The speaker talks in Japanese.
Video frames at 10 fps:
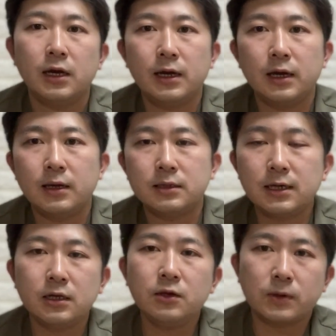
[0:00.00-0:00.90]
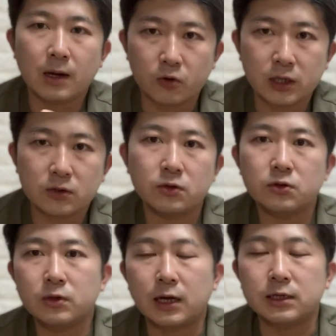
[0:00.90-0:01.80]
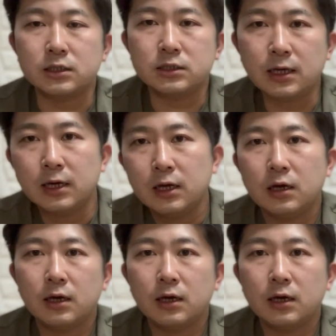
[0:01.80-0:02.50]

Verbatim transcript: えー、さらに深掘りというような形で、